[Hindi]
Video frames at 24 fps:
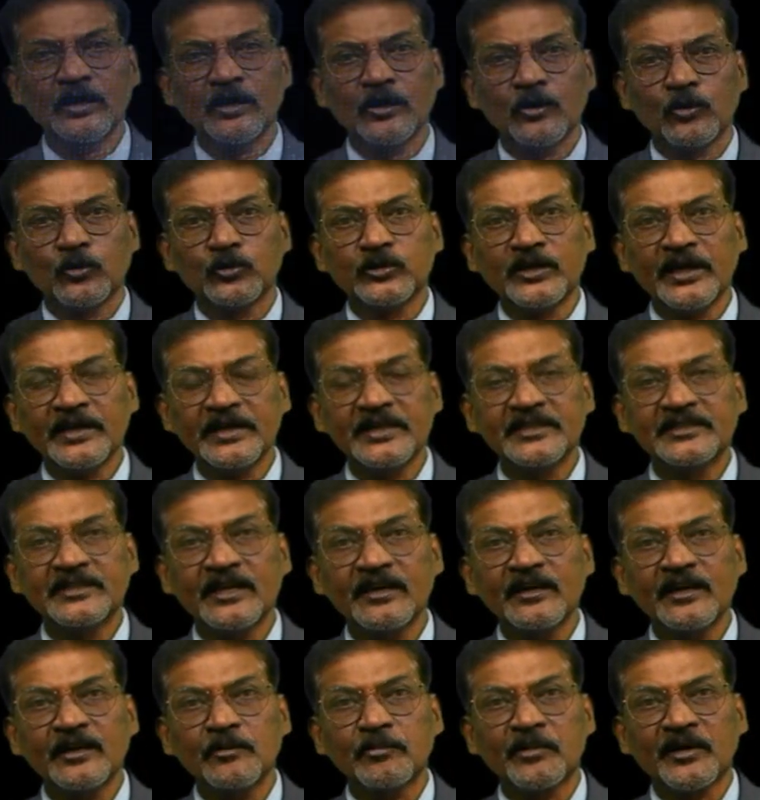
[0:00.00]
उधर
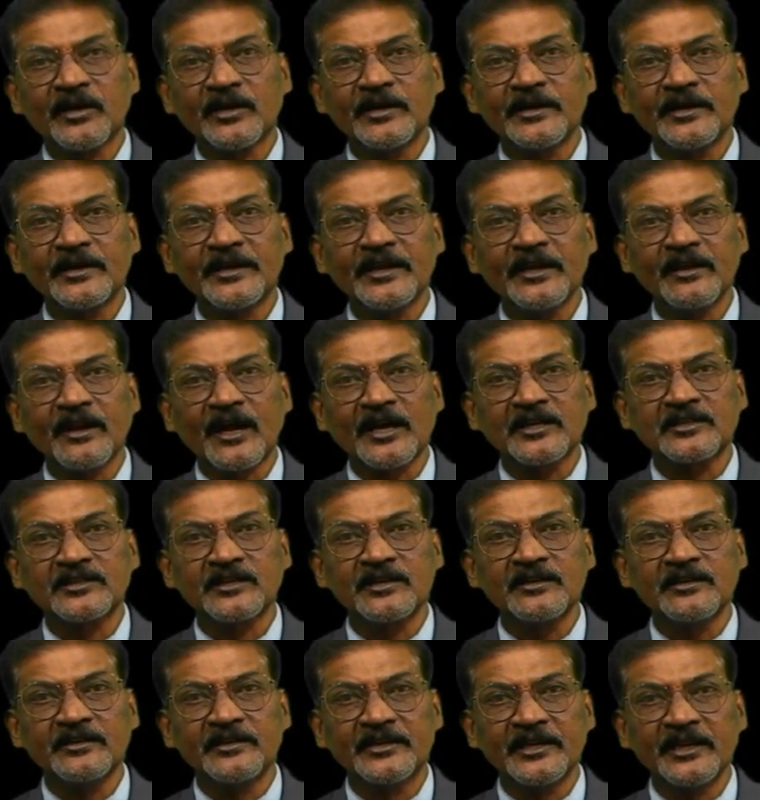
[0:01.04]
ईचागढ़ प्रखंड के
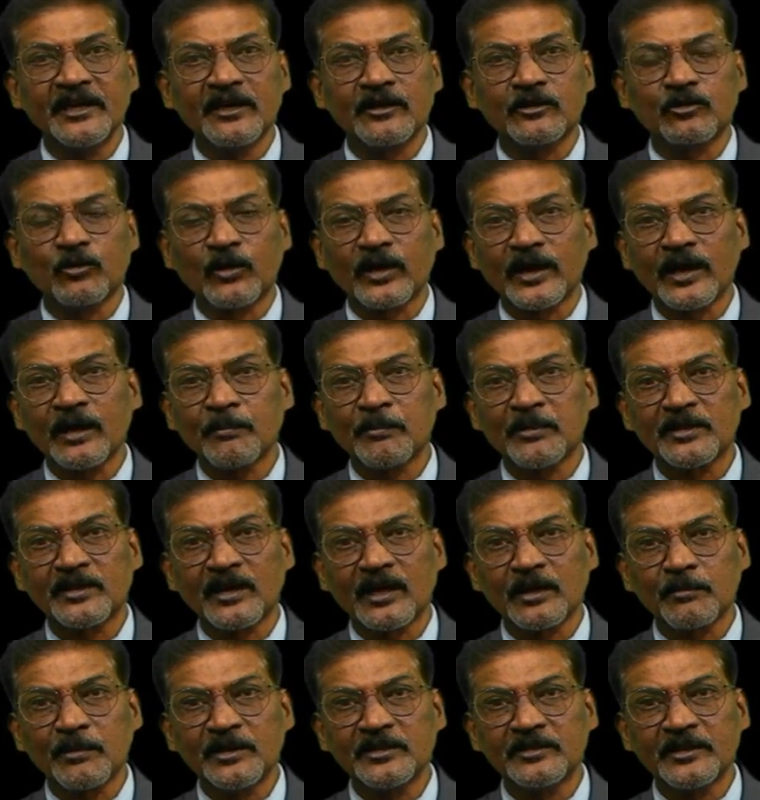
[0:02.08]
राशन डीलर द्वारा
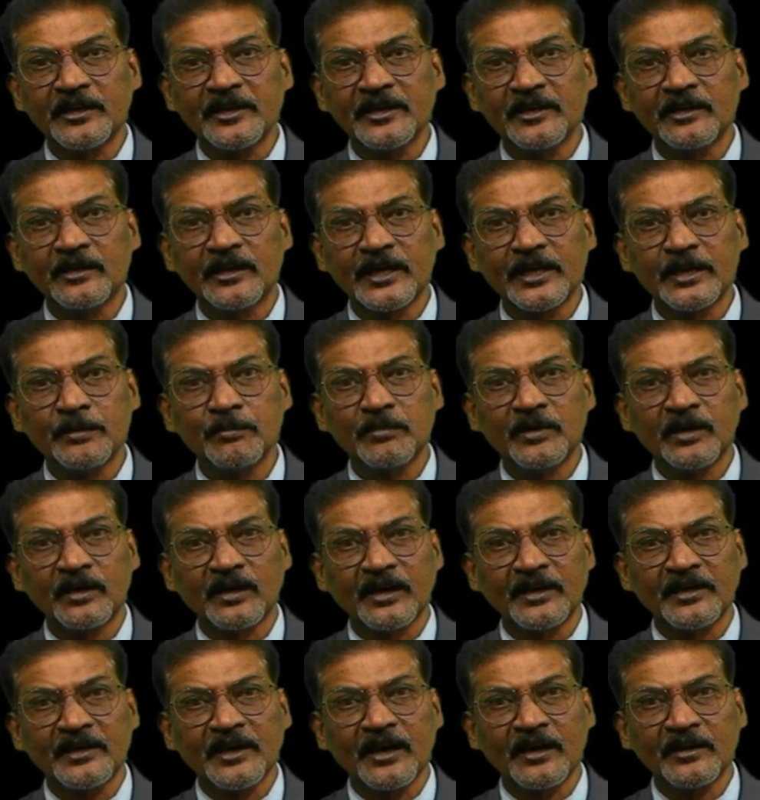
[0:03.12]
प्रधानमंत्री गरीब
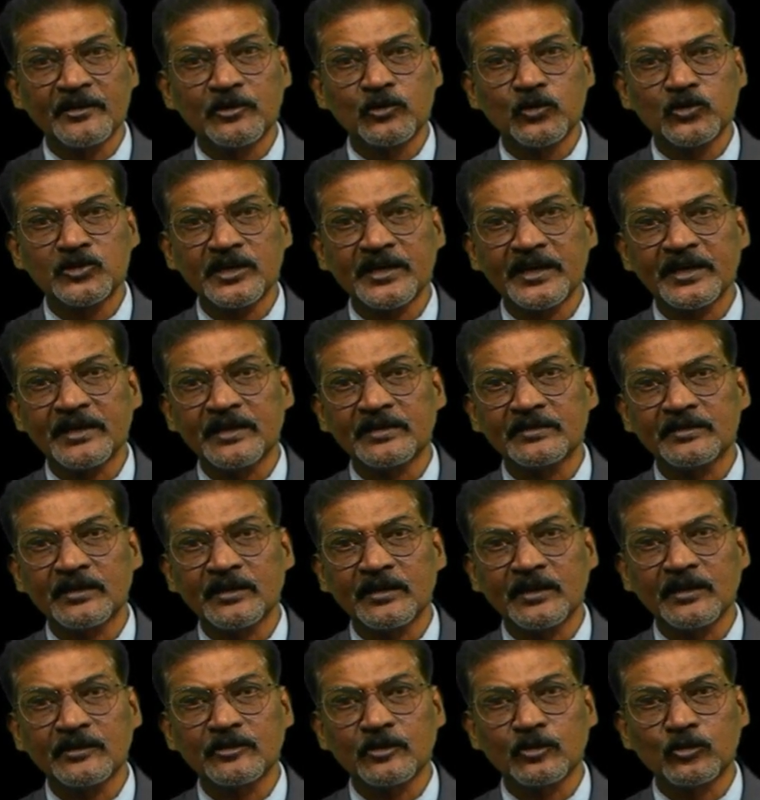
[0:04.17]
कल्याण योजना के
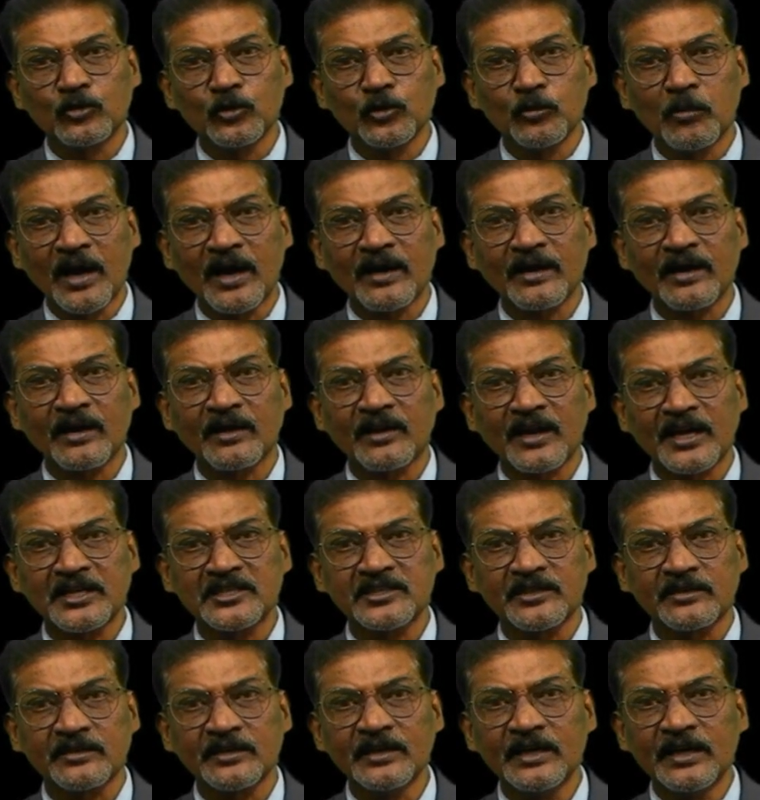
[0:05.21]
अंतर्गत दो माह का
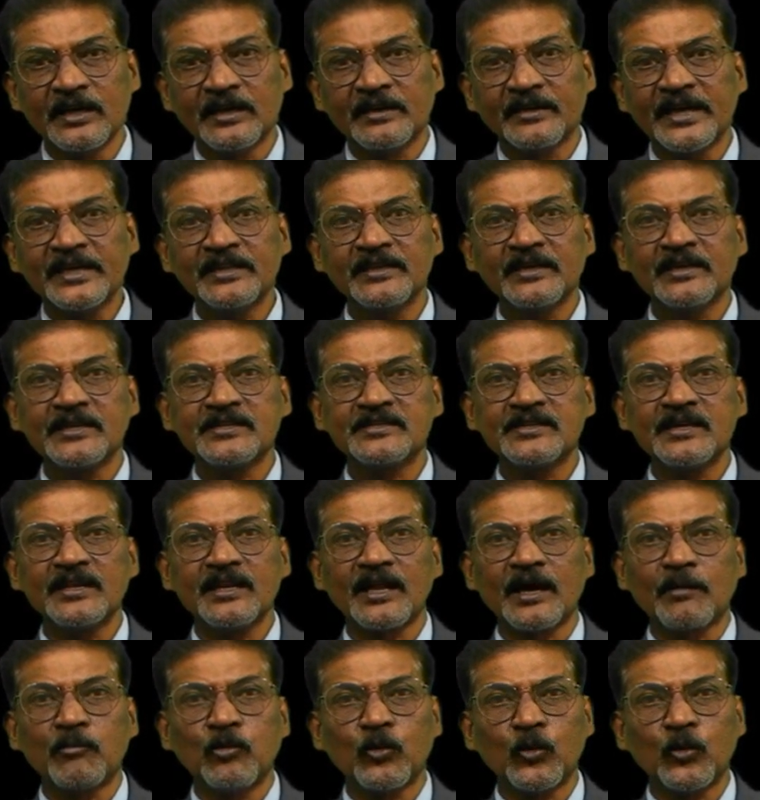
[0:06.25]
राशन नहीं देने से
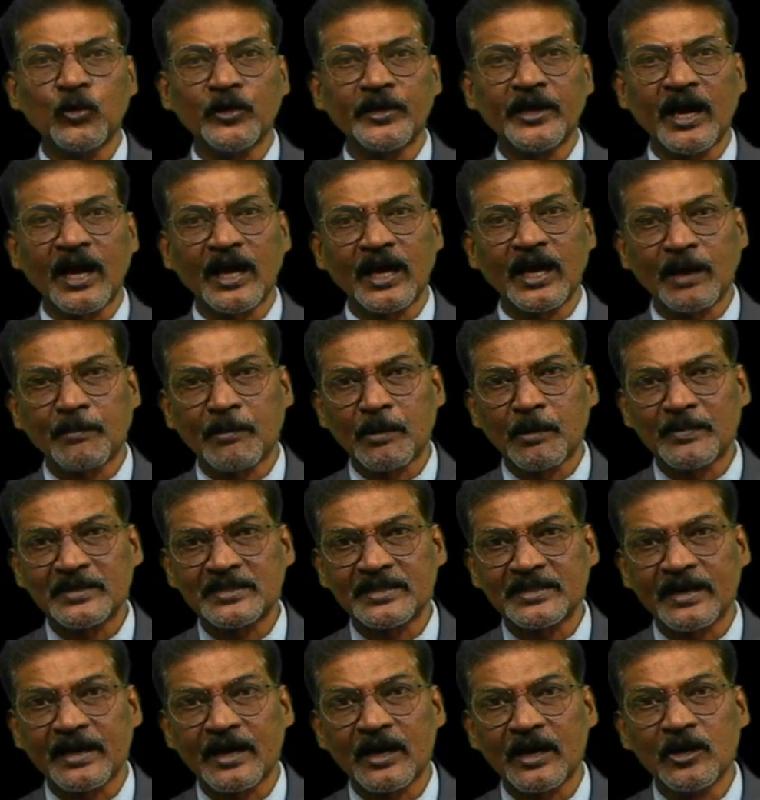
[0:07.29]
लाभुकों ने हंगामा
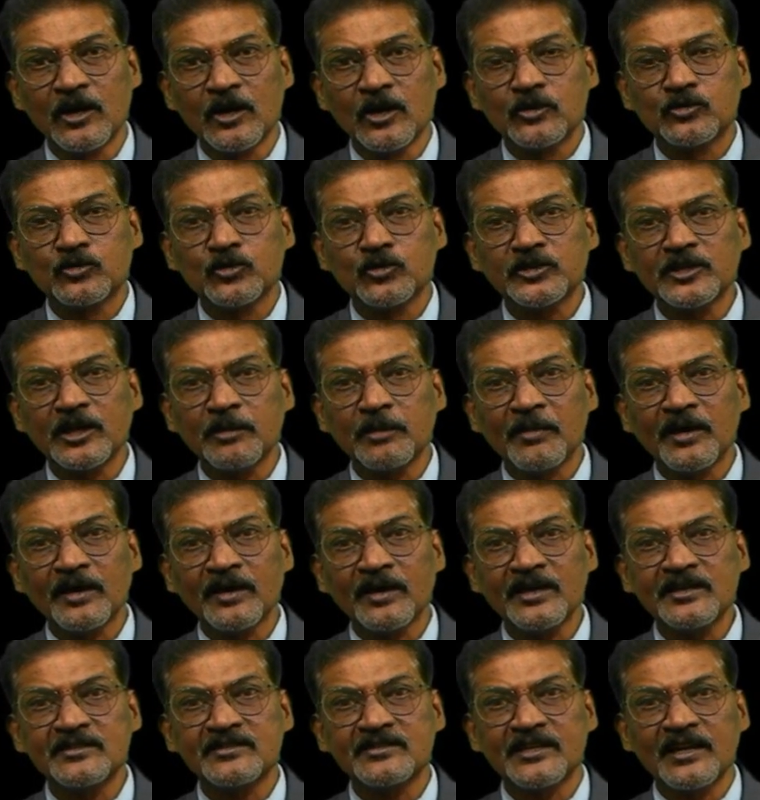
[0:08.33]
मचाया सूचना
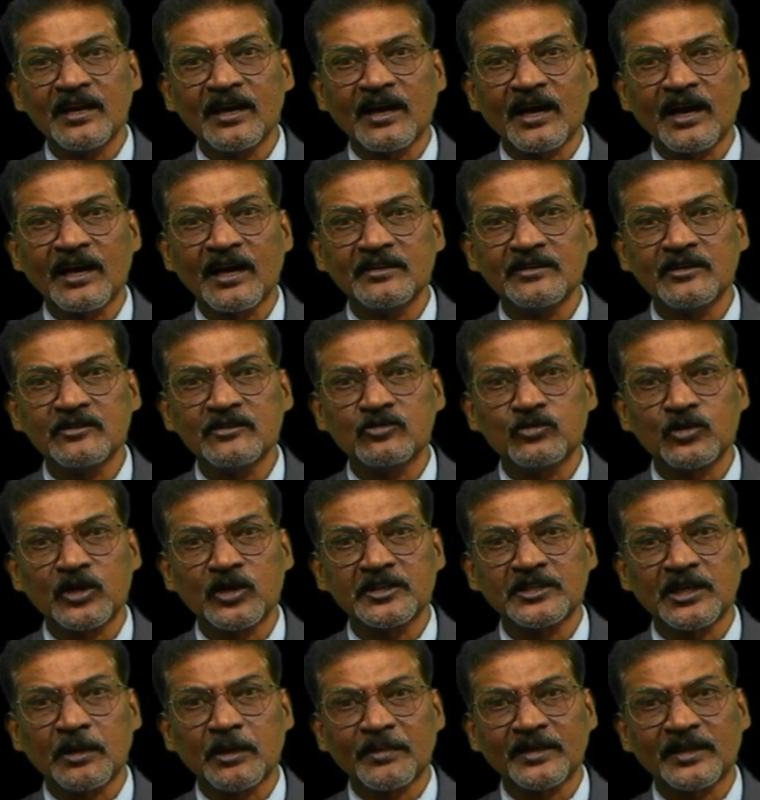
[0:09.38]
पाकर जिला खाद्य
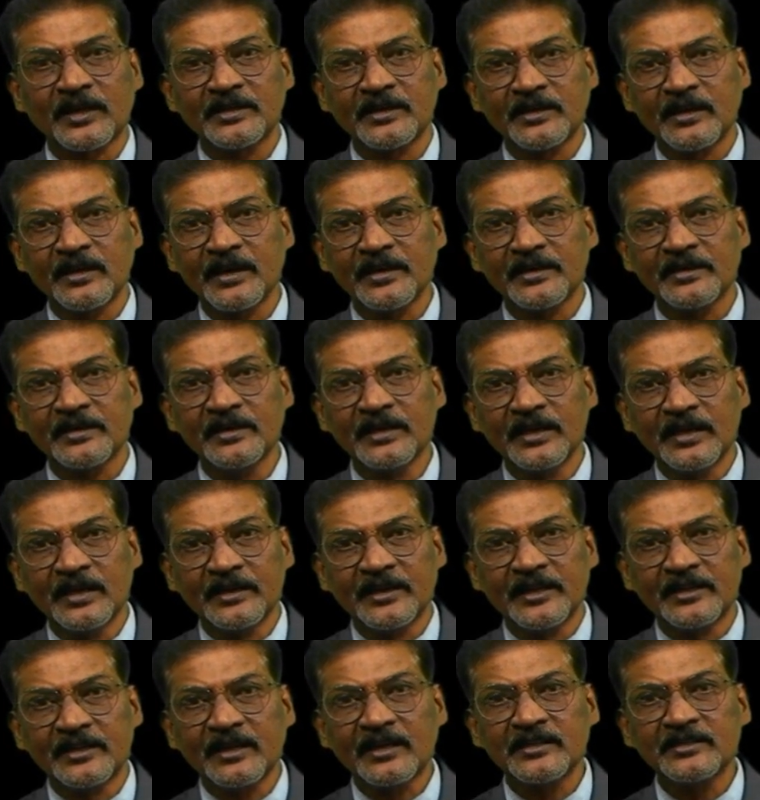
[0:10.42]
सुरक्षा पदाधिकारी
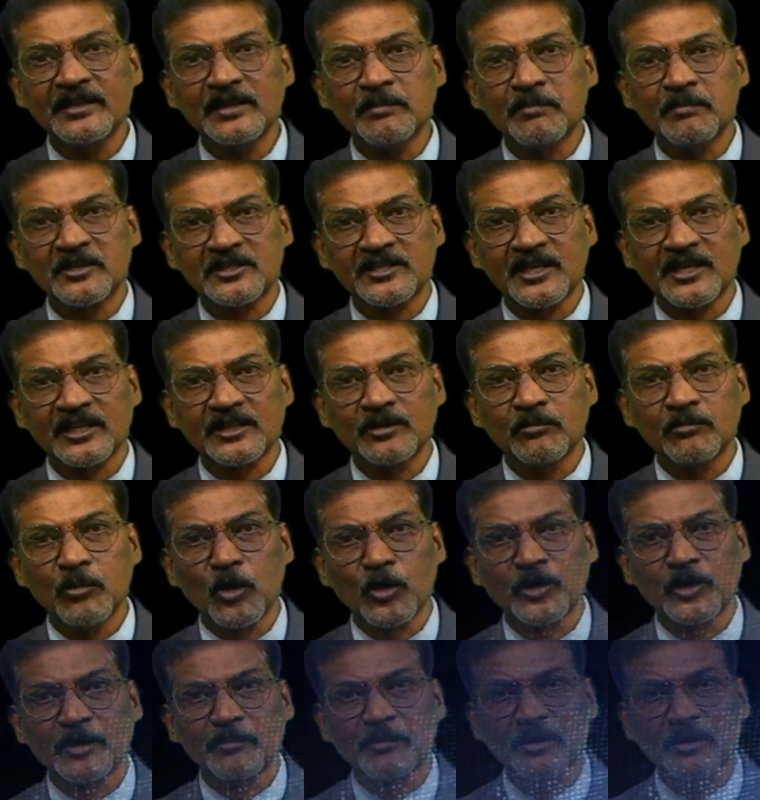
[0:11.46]
गीतांजलि प्रसाद मौके पर